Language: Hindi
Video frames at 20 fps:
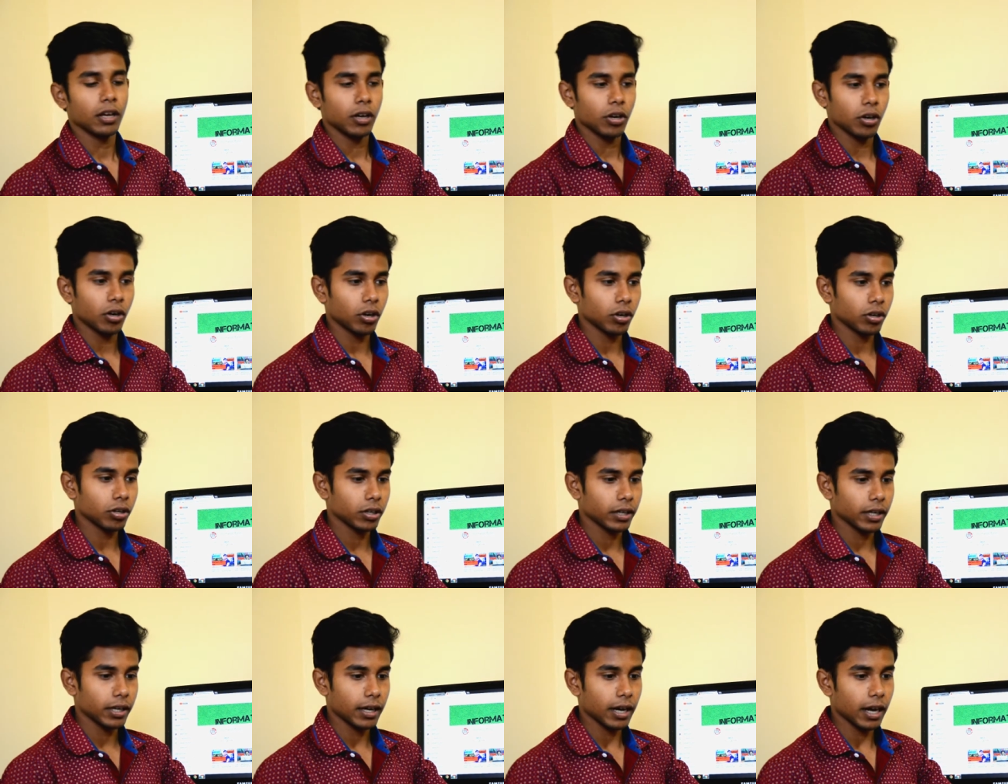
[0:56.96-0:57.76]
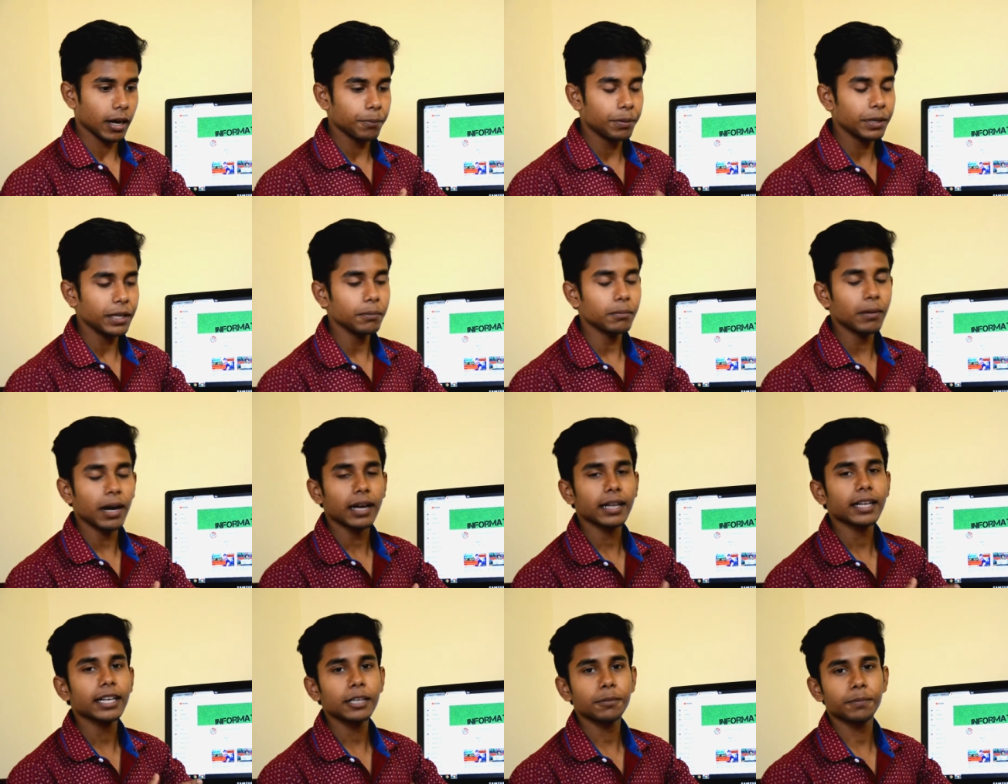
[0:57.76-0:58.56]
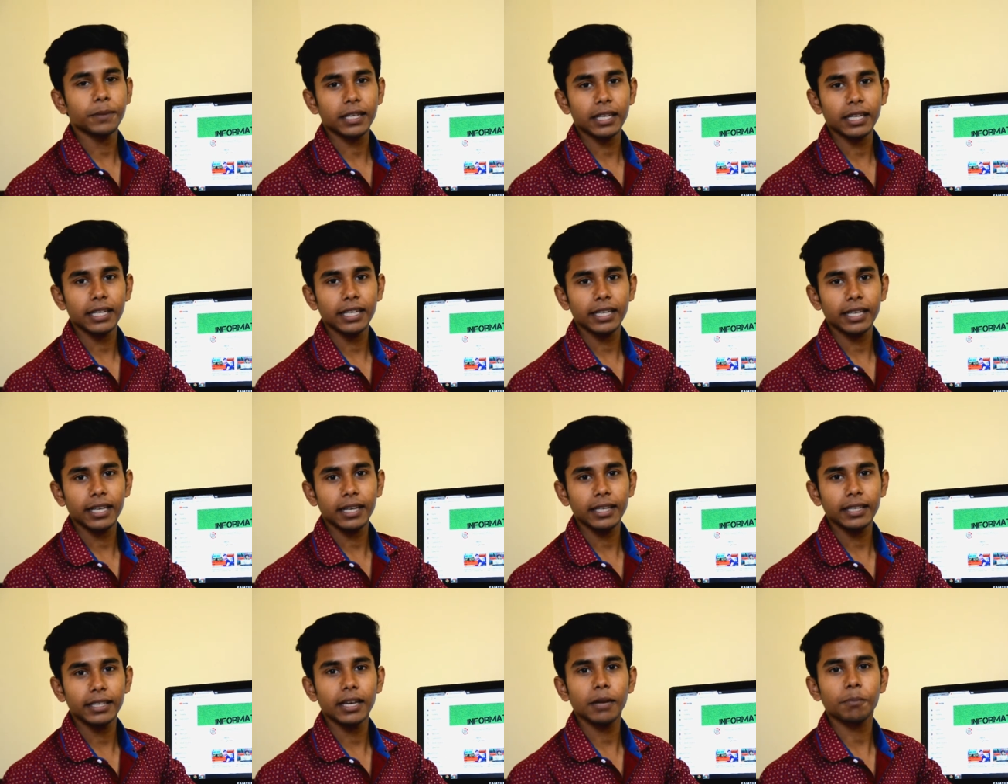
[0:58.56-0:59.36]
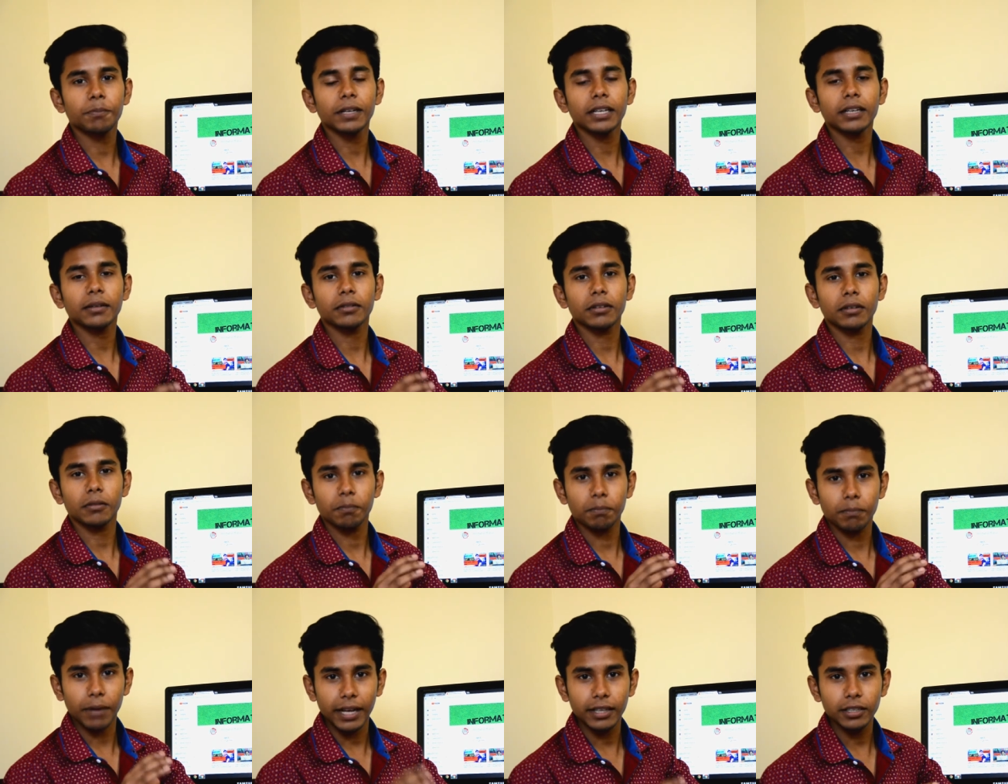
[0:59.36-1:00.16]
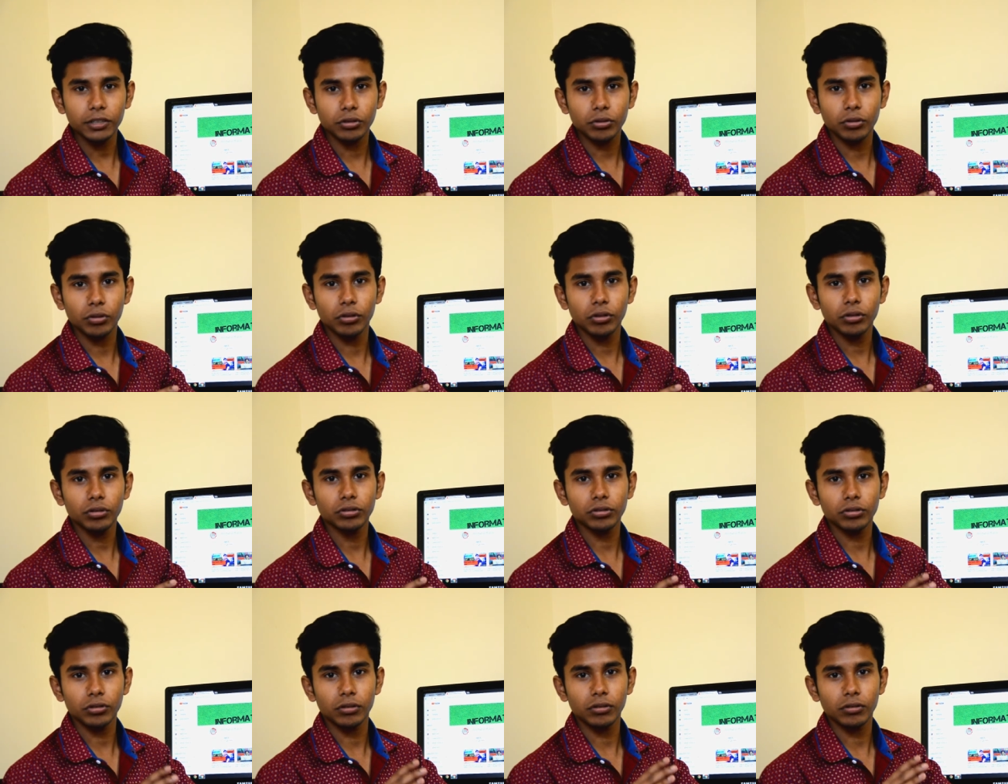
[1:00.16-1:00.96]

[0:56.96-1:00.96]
और अभी मार्केट पकड़ने के लिए ये अपने प्राइस को जो